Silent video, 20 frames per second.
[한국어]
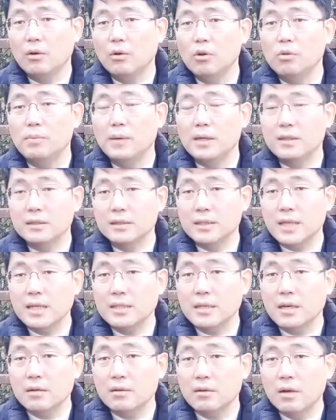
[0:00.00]
올바른
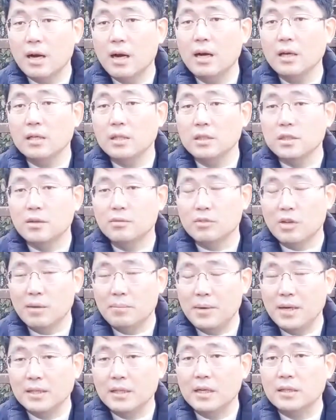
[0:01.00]
사상과 이념과
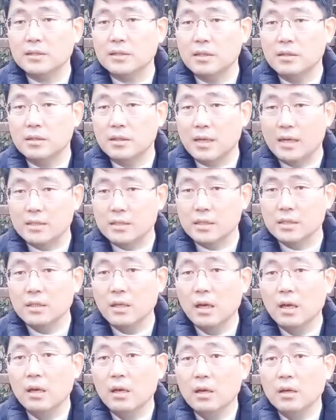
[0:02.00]
방향성을 가진
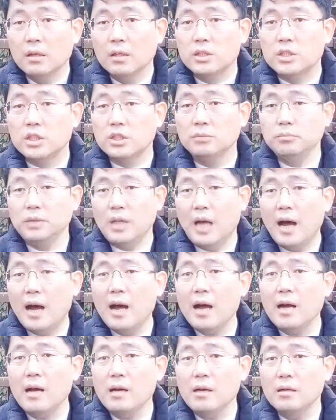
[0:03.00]
지금
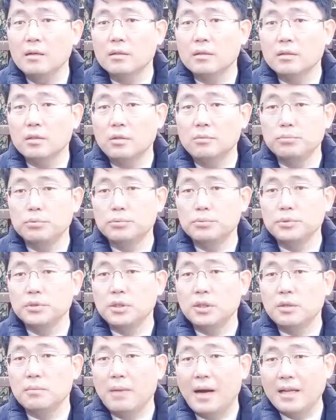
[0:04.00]
다 그런
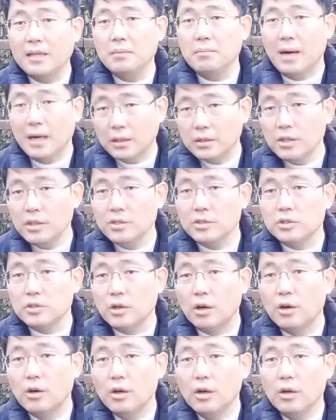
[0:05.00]
부분들이 많이 막혀
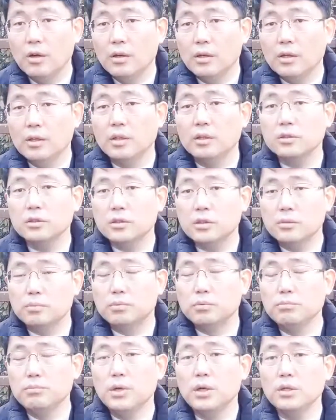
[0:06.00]
있죠. 이것을
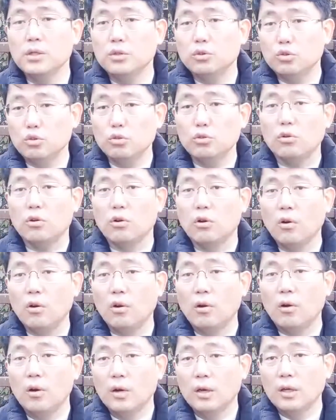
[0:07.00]
분명히
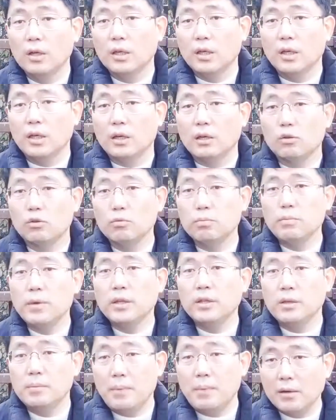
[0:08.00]
뚫고 예,
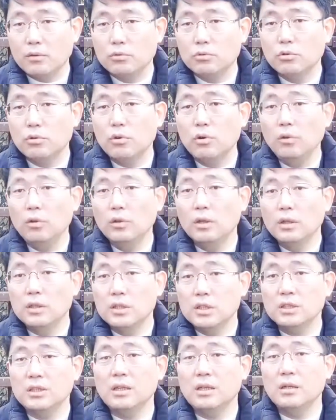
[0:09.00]
국면을 바꾸고
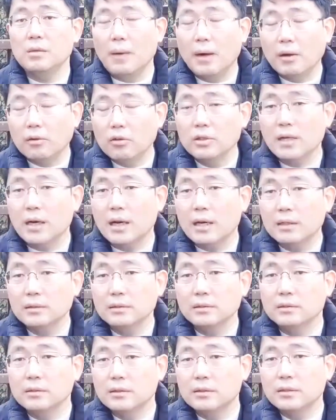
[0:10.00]
시대를
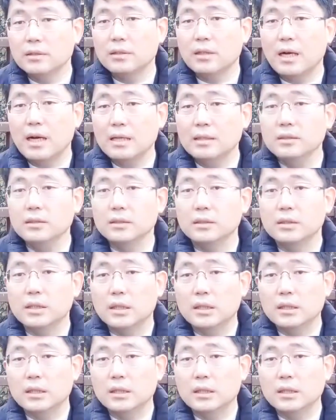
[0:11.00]
바꿔나가는 그러한